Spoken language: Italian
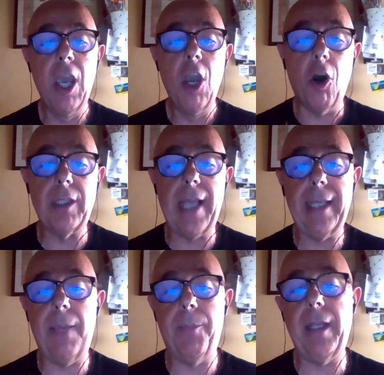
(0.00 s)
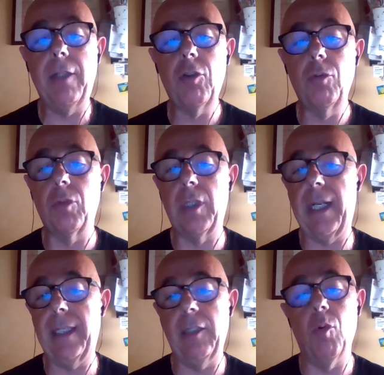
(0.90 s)
o anche per introdurne
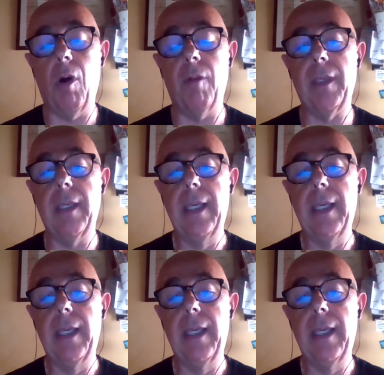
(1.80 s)
di nuovi.